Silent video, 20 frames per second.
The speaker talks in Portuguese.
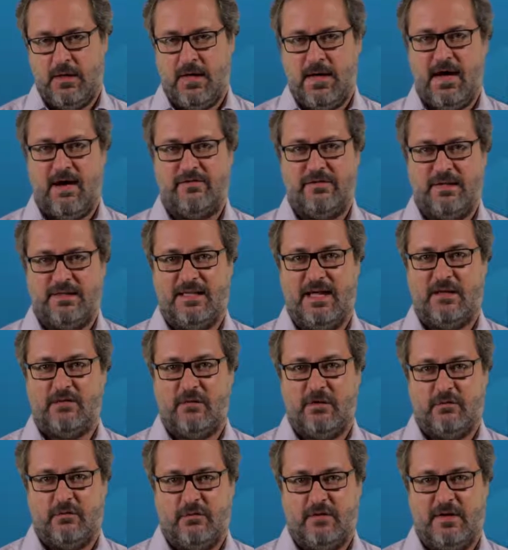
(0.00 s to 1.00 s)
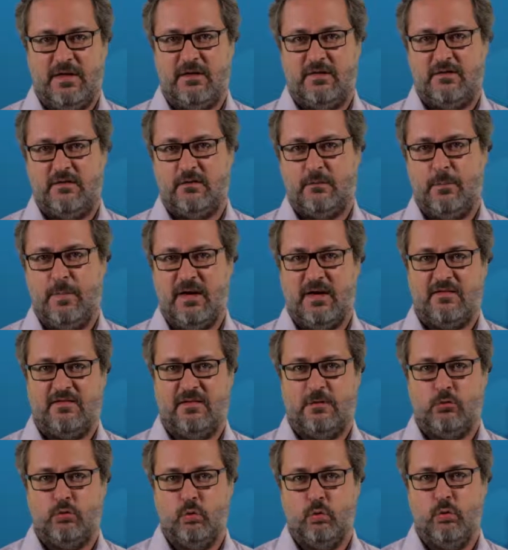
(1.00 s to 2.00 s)
A verdade às vezes
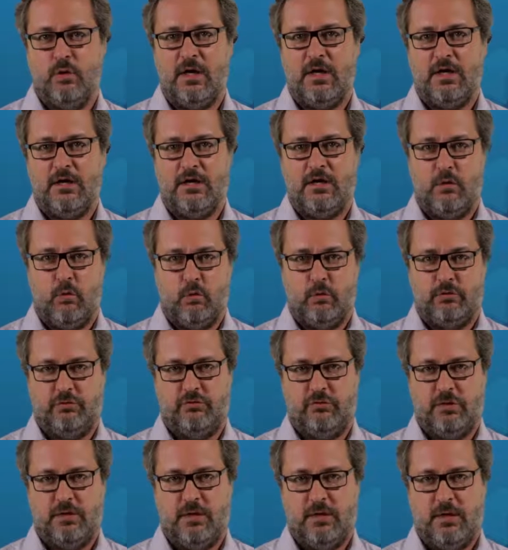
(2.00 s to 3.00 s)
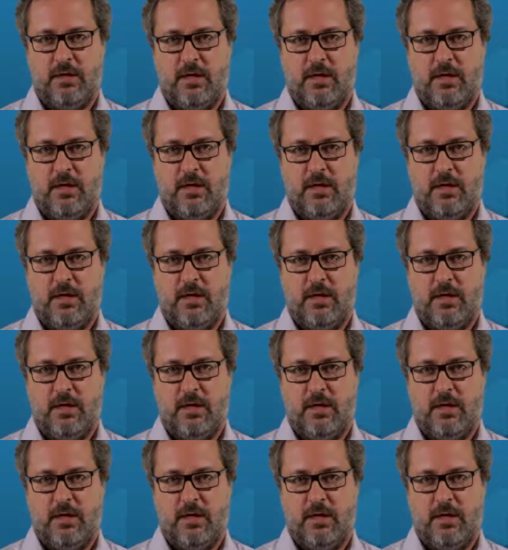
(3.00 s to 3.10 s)
parece dura e rude,